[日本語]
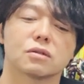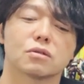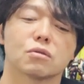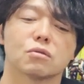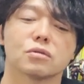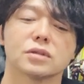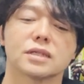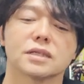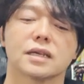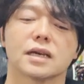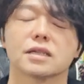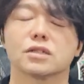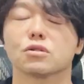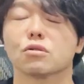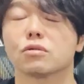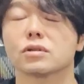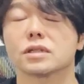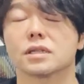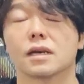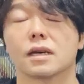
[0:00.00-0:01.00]
投資家
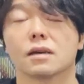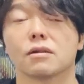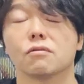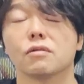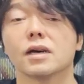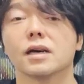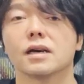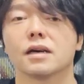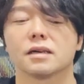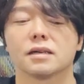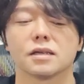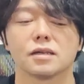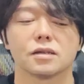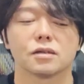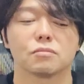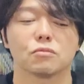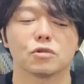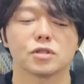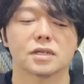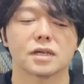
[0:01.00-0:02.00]
調査は
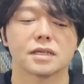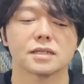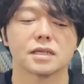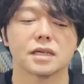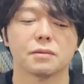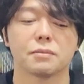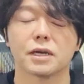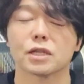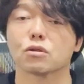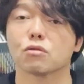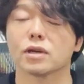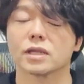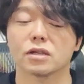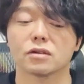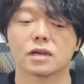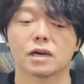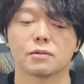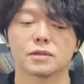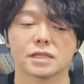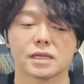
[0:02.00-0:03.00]
もしかしたらまとえて
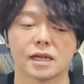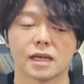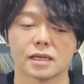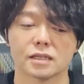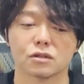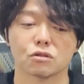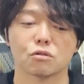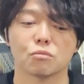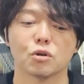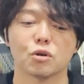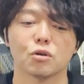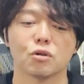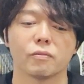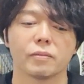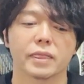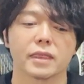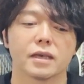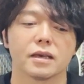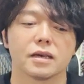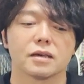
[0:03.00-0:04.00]
るかもしれないですけども、